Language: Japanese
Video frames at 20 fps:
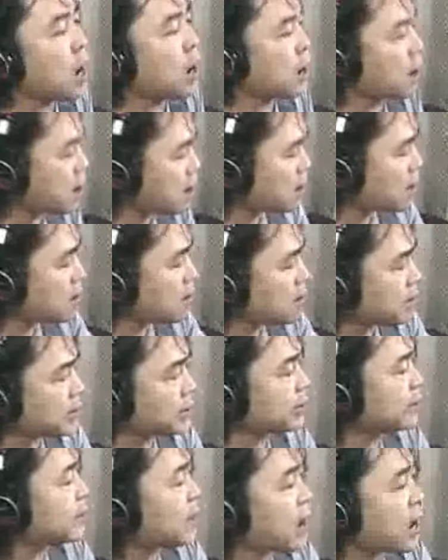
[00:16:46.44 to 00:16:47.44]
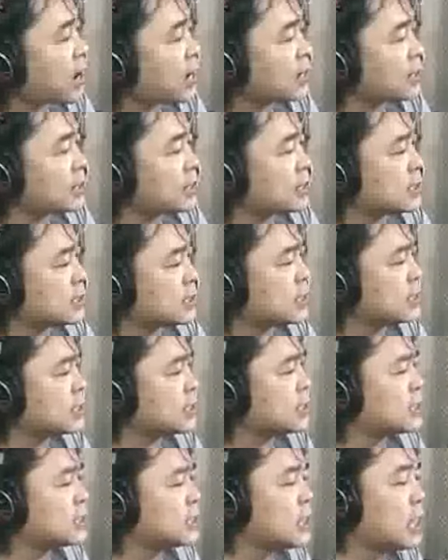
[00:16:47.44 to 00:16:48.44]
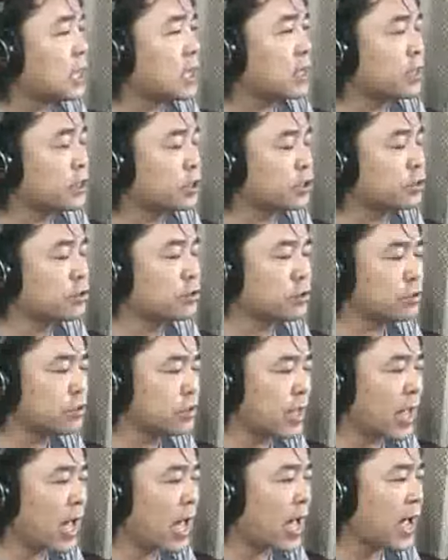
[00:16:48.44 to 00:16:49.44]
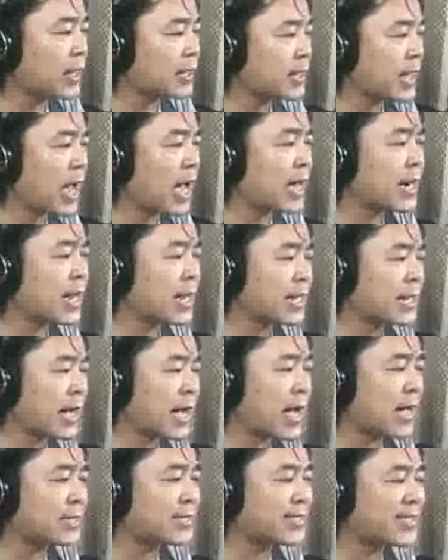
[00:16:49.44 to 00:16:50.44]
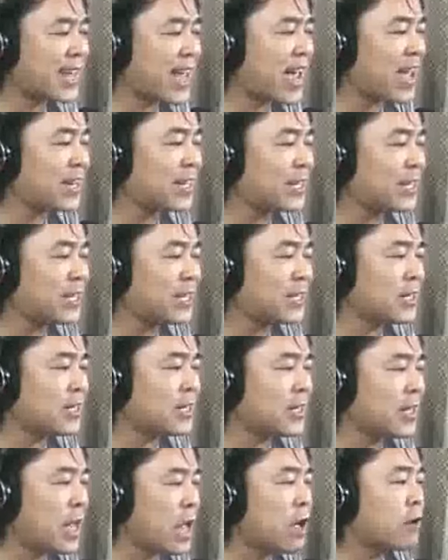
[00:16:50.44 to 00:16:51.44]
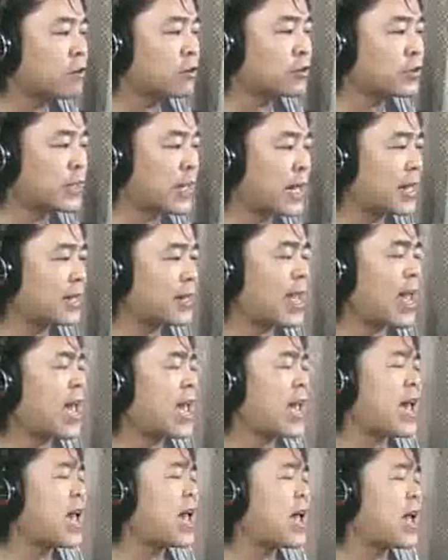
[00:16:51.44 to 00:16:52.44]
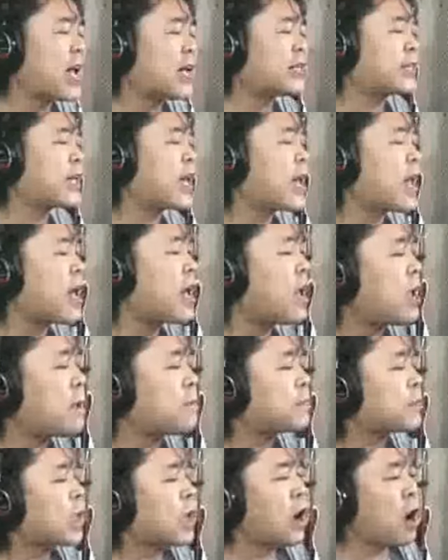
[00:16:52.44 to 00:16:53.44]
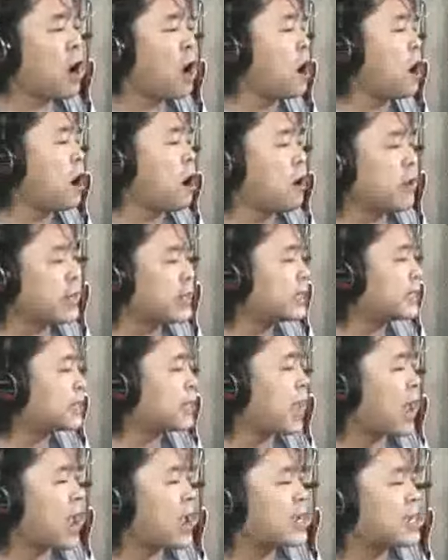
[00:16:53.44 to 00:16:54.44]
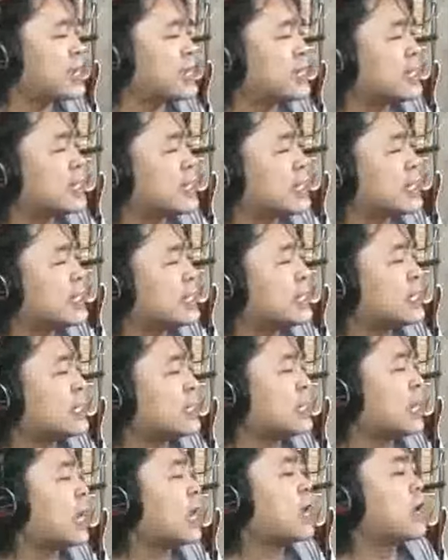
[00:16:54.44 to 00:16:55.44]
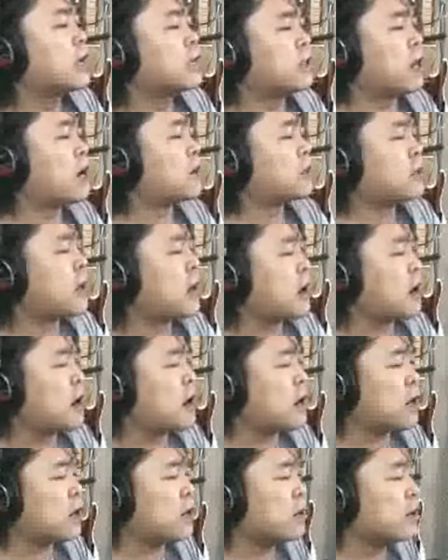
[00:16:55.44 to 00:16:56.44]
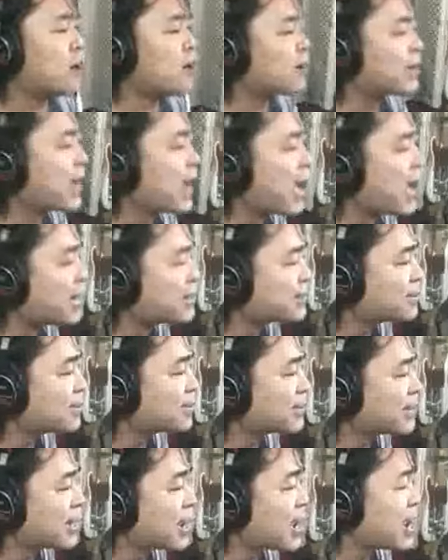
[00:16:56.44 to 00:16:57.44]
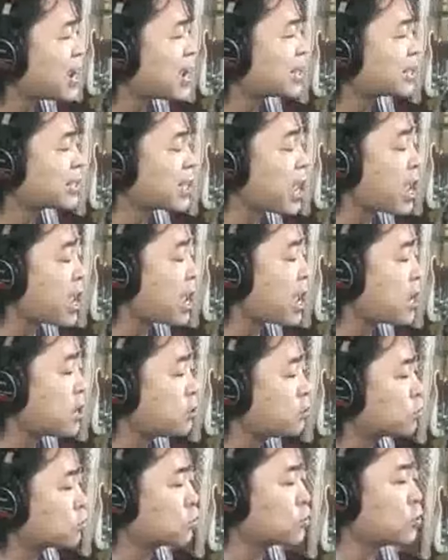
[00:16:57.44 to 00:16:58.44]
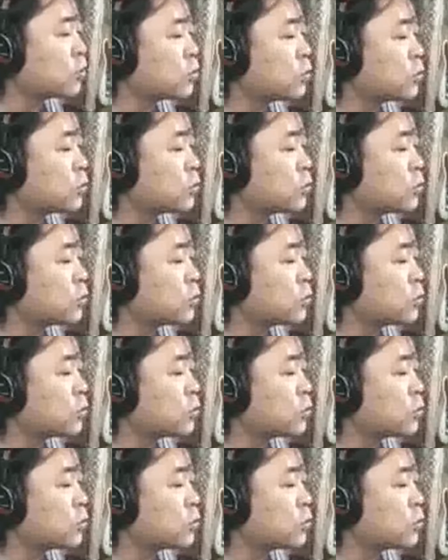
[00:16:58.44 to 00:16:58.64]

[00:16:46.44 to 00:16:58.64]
ホリデー緩やかな風に吹かれてホリデー心が溶けてゆく